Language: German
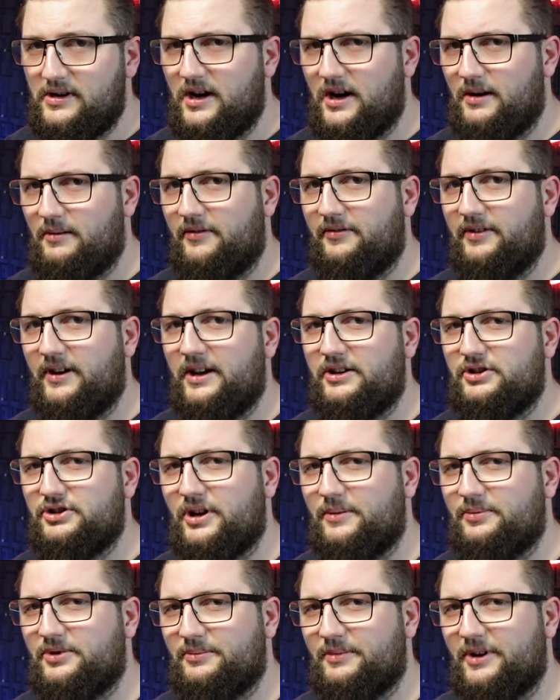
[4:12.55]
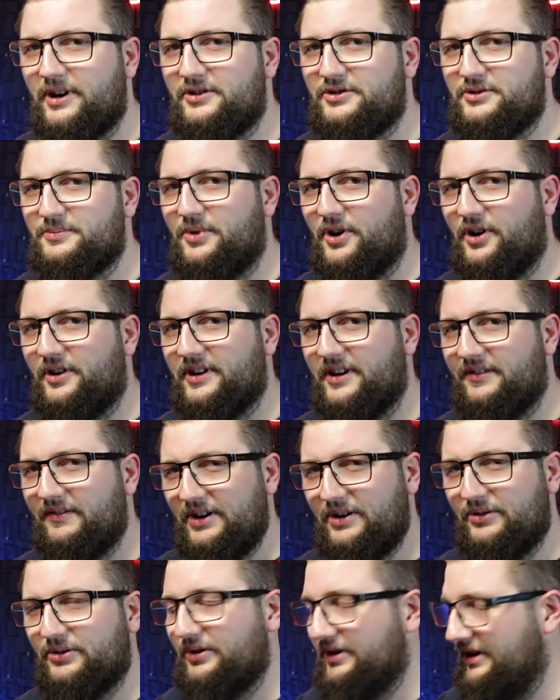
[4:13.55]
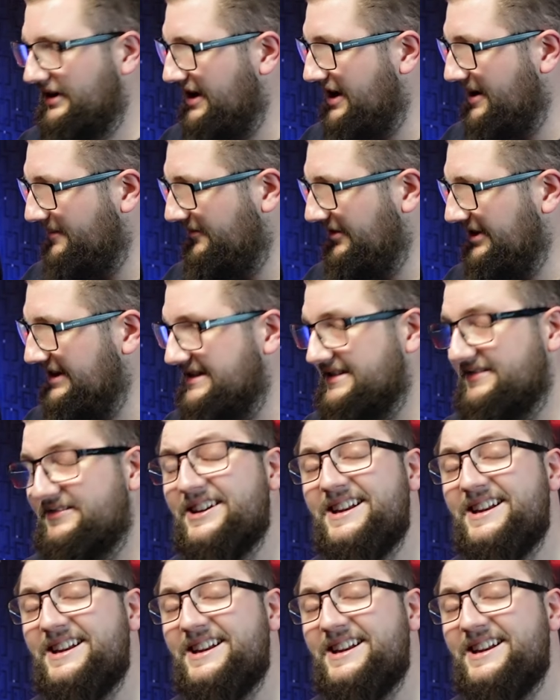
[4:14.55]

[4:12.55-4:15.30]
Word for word: Aber vielleicht schreibst du mal den Support an, wenn du so ein Ding haben willst.